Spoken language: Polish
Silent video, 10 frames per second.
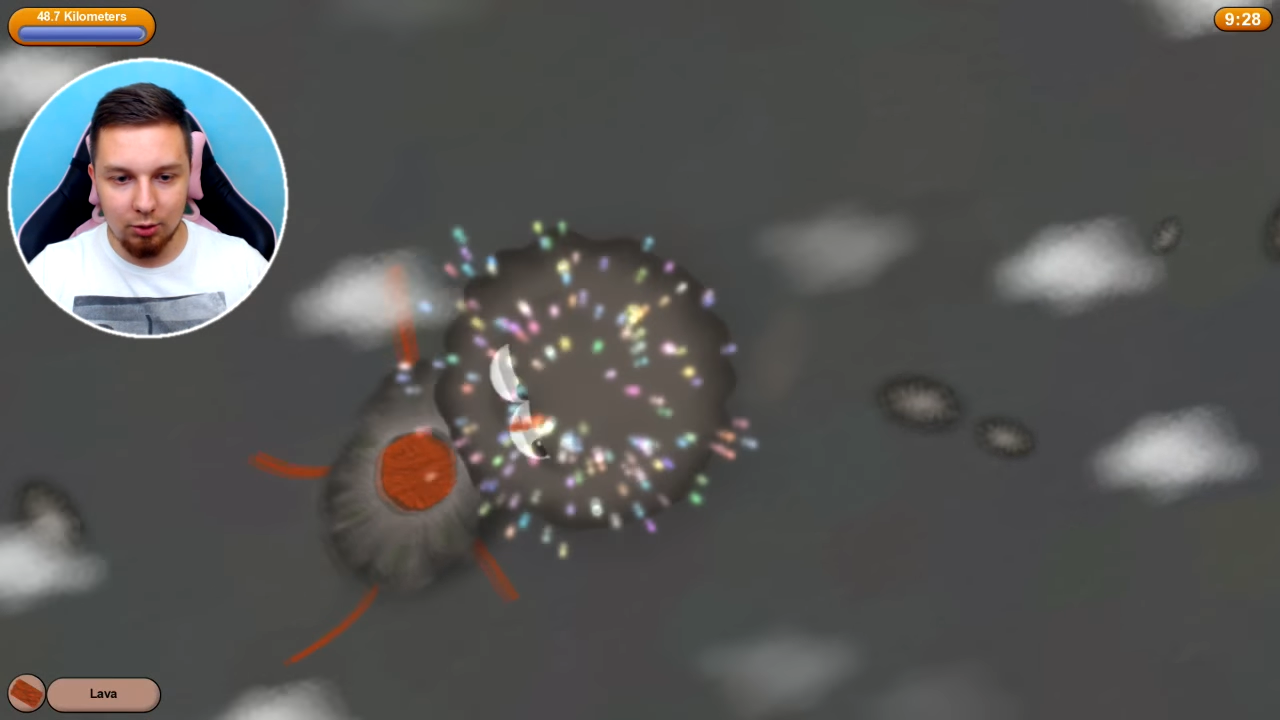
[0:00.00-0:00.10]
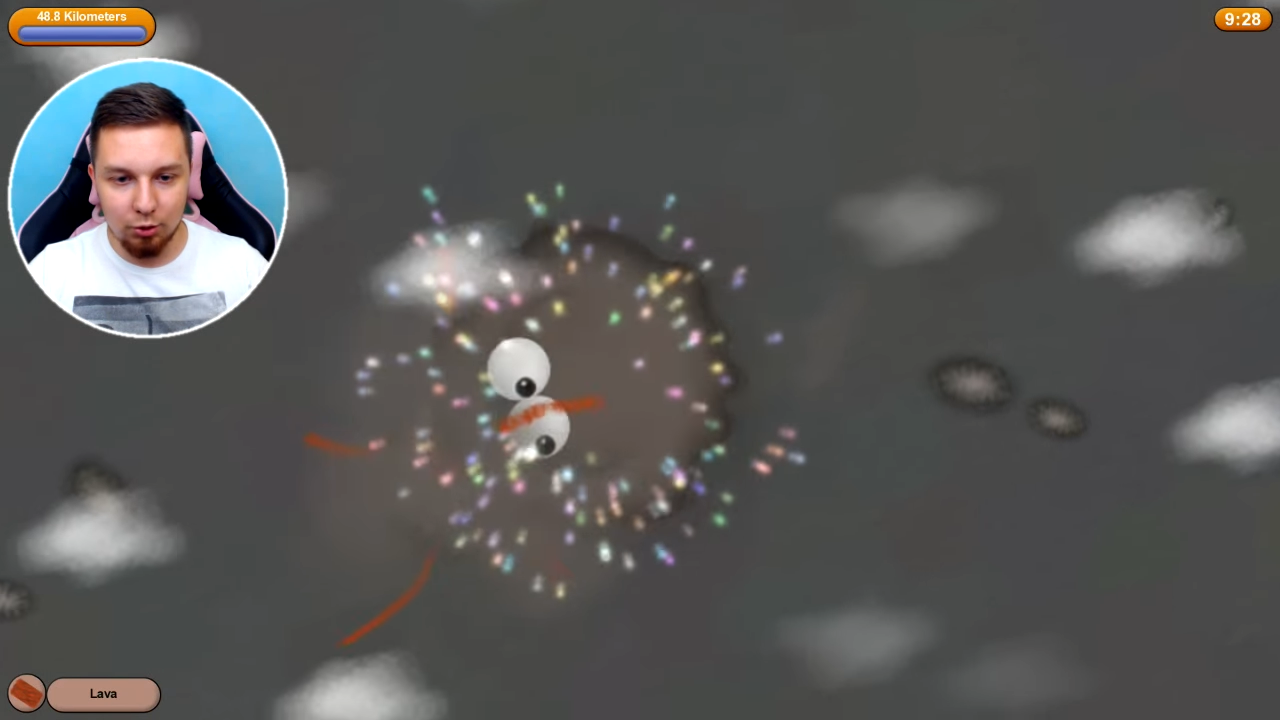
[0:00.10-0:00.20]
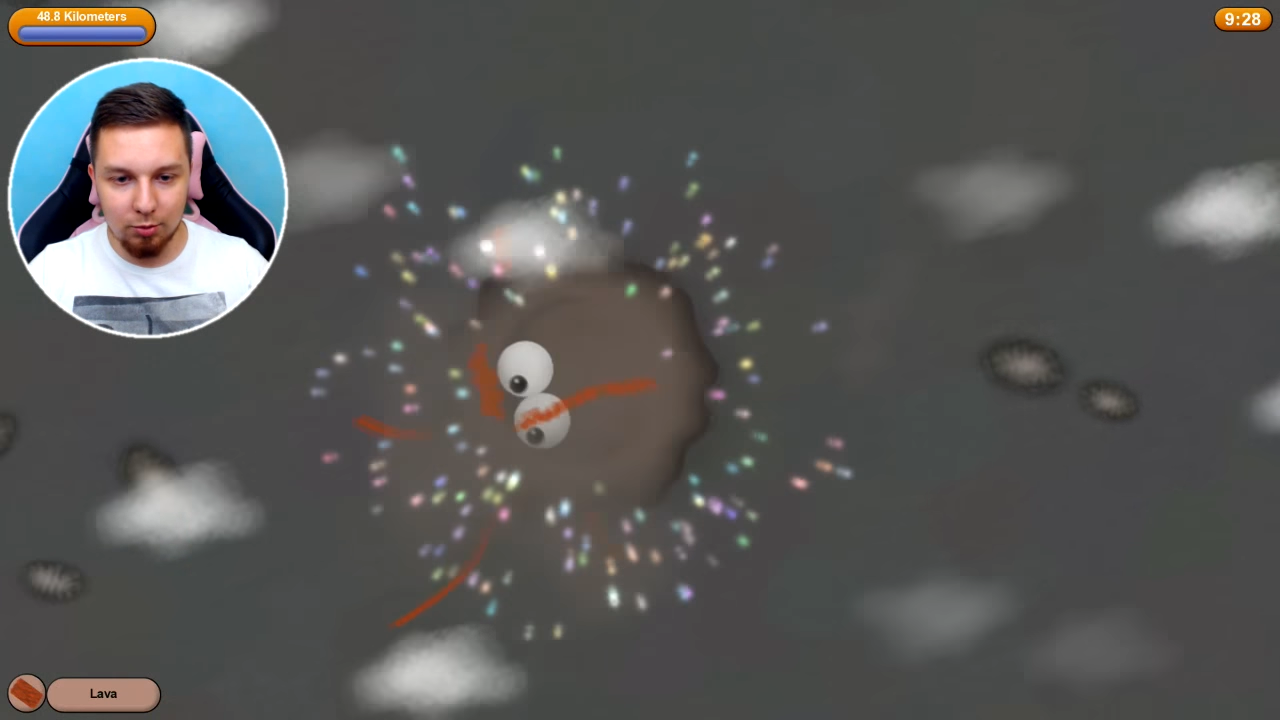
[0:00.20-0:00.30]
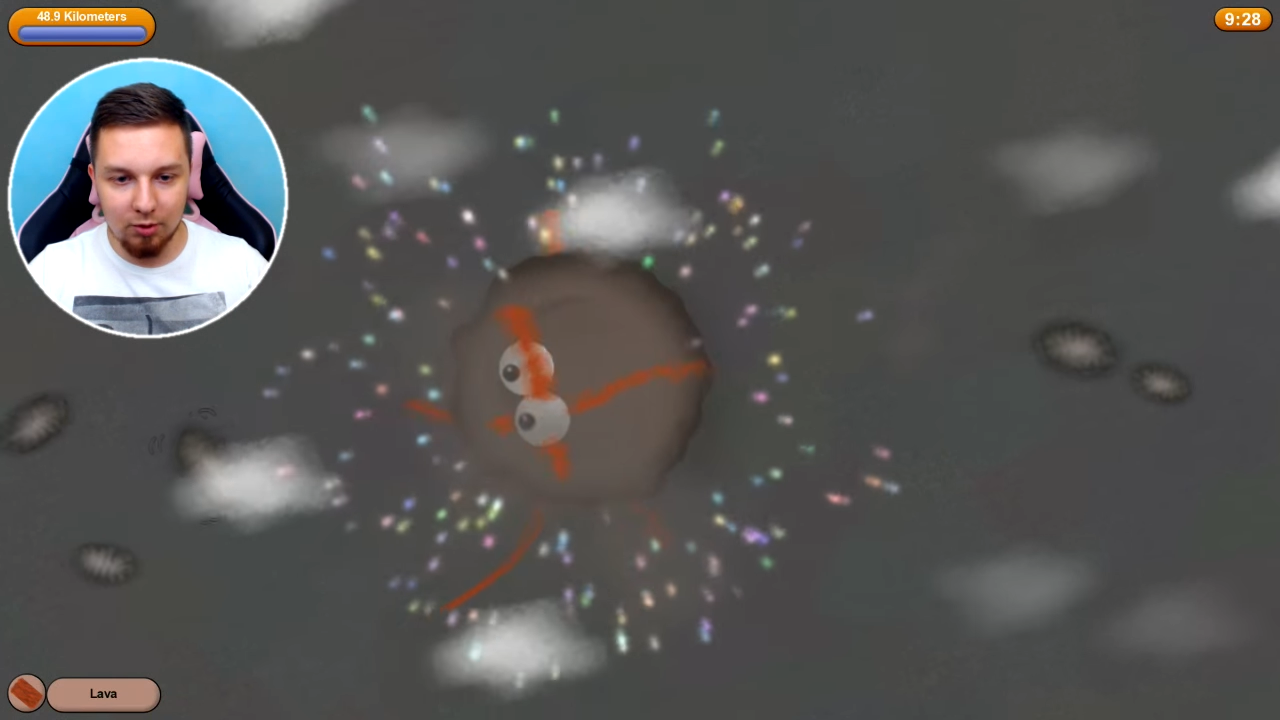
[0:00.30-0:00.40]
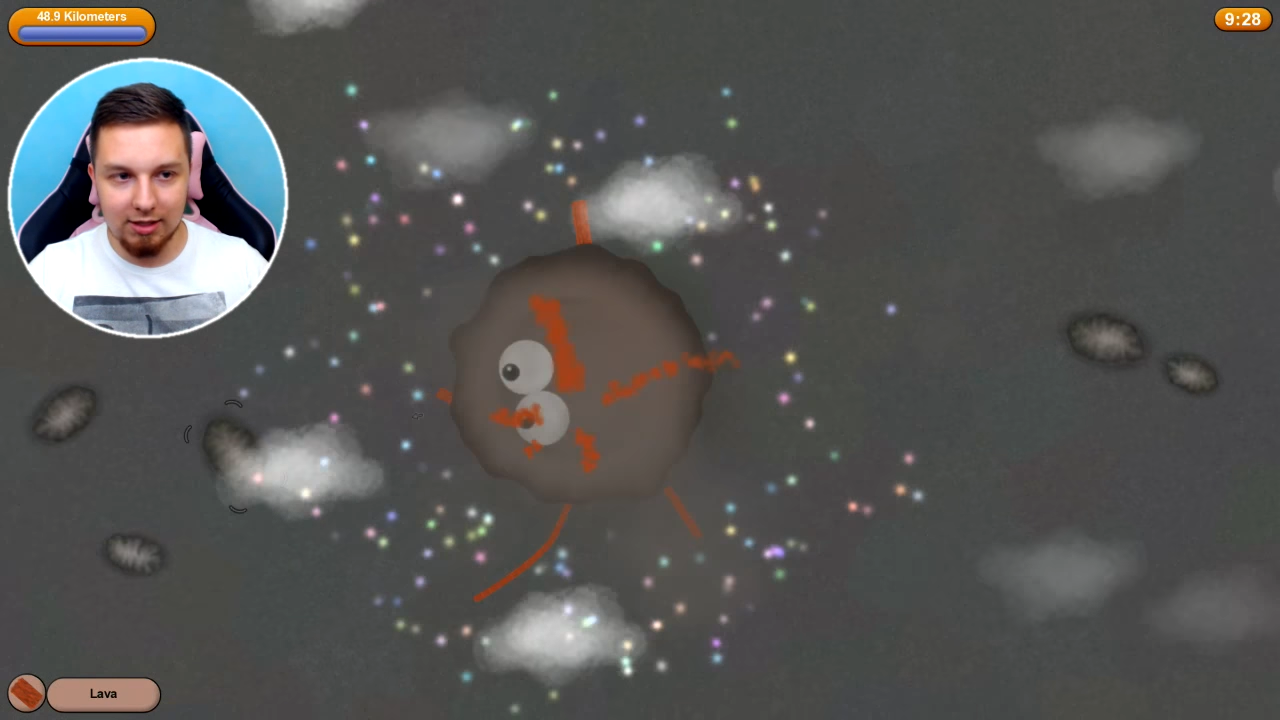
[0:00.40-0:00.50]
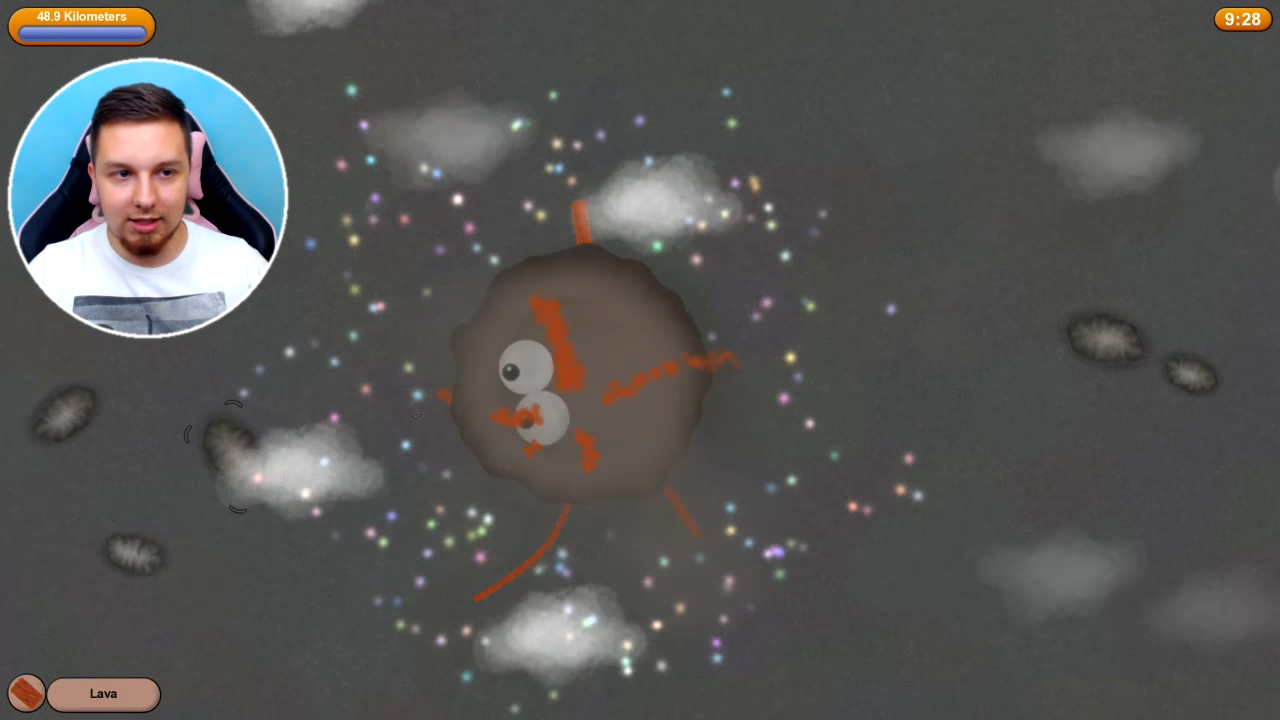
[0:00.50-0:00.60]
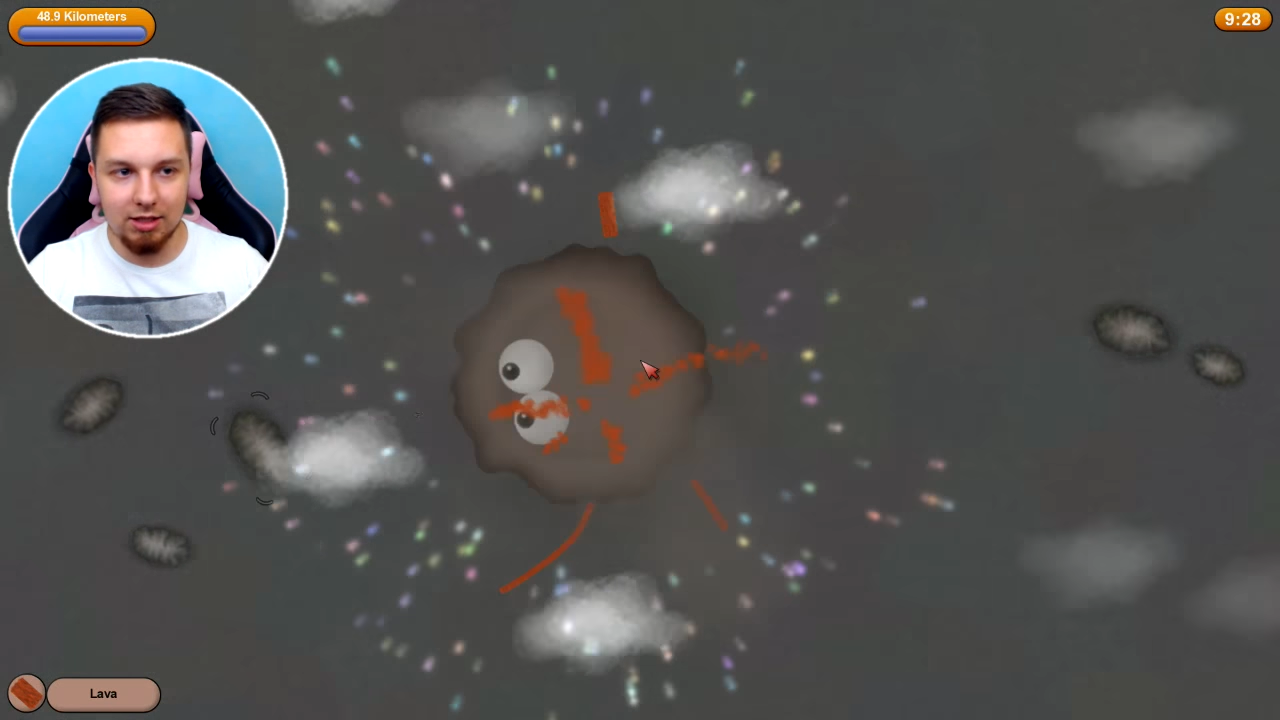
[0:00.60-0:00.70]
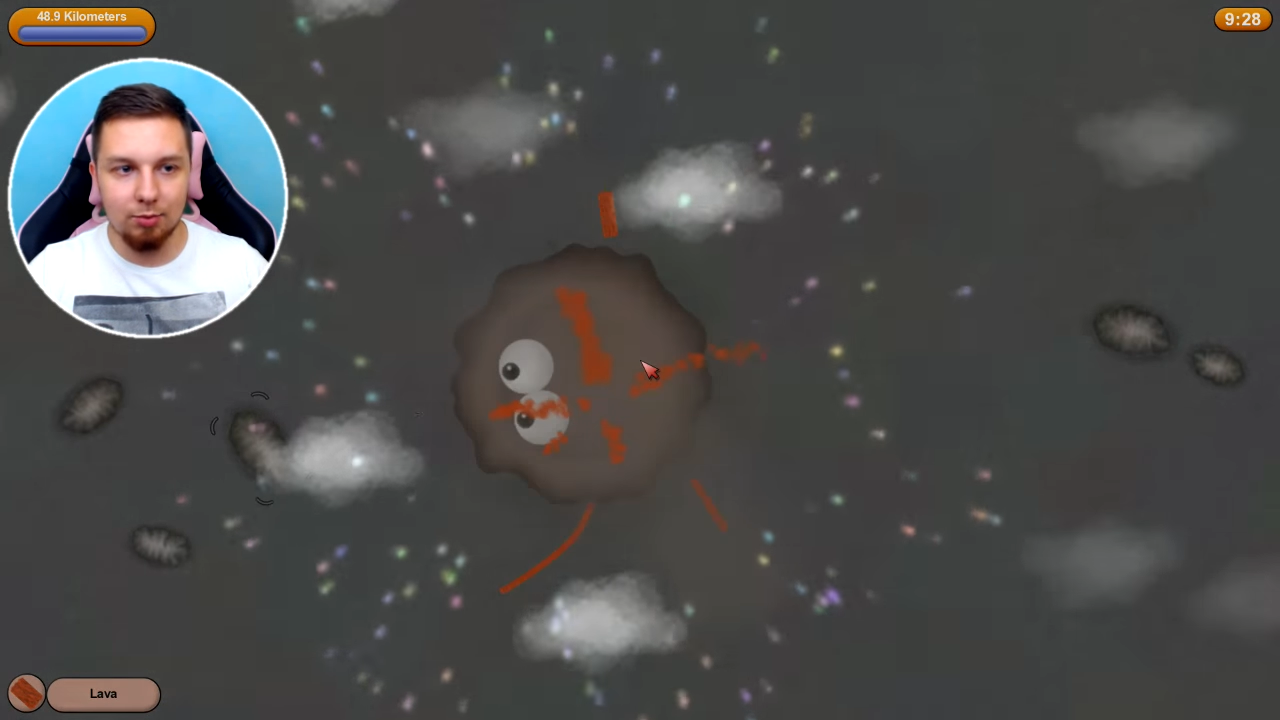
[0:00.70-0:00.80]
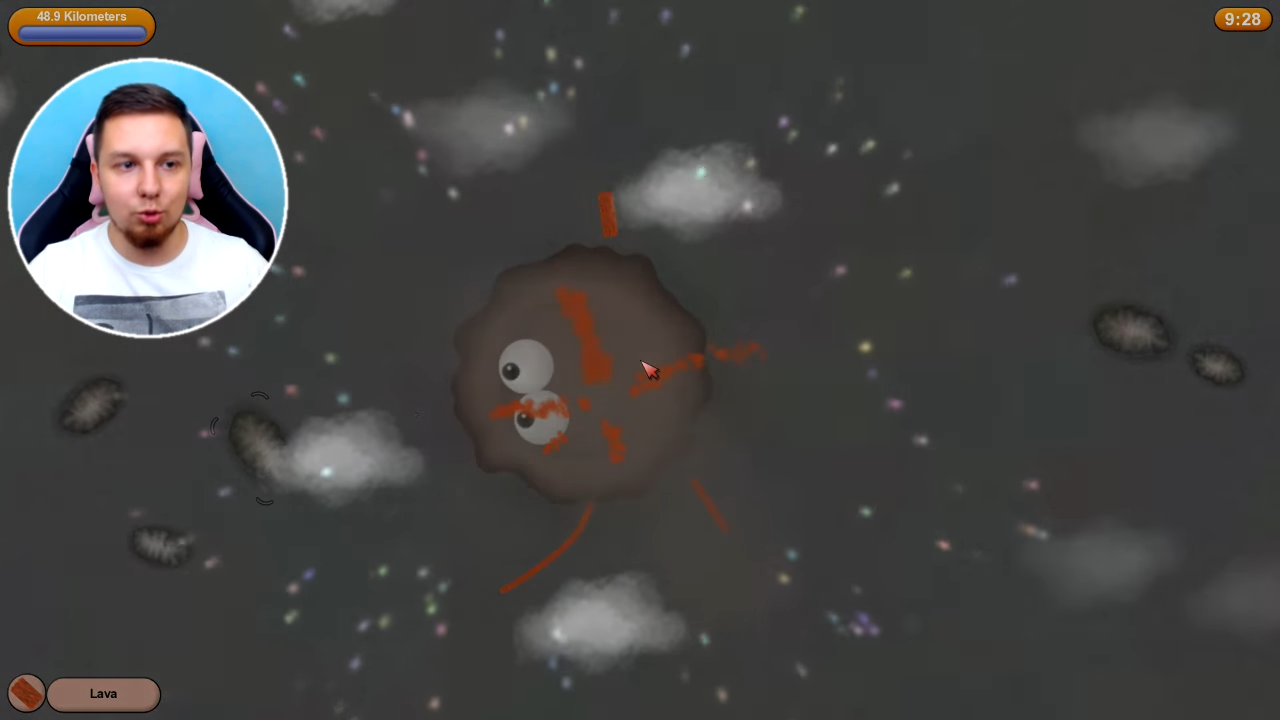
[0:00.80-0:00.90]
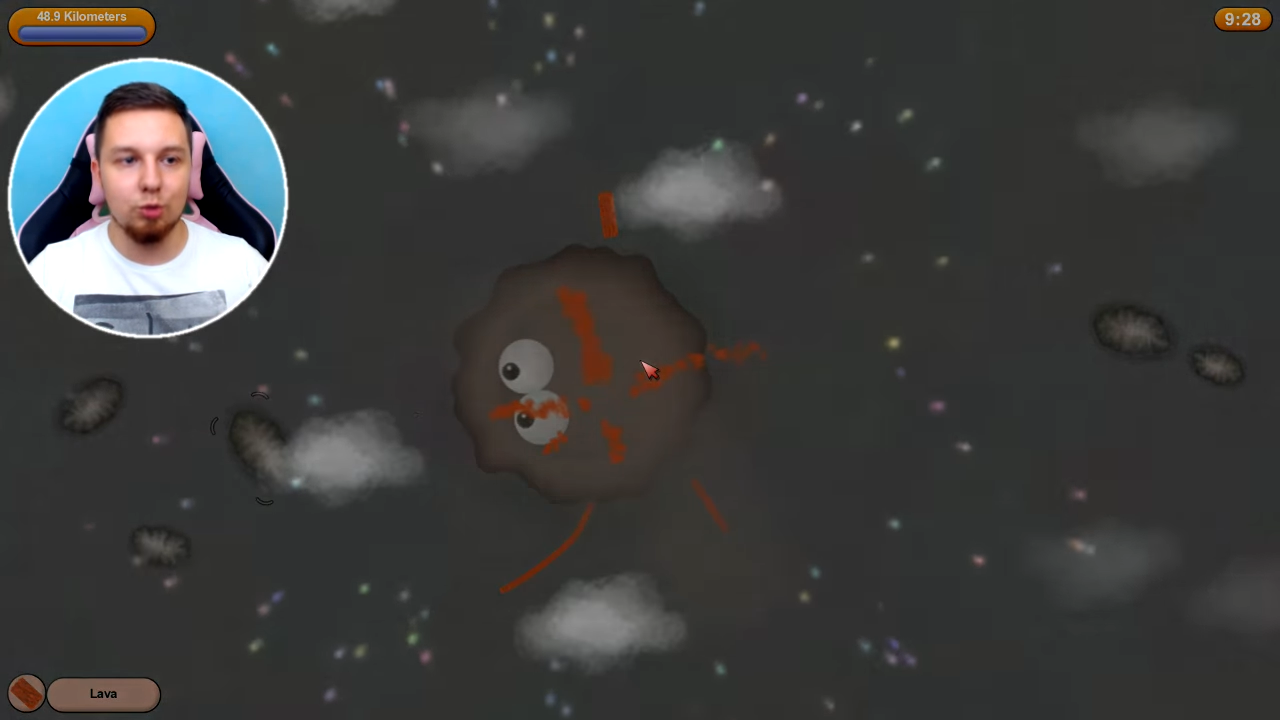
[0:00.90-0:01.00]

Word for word: Już mogę zjeść,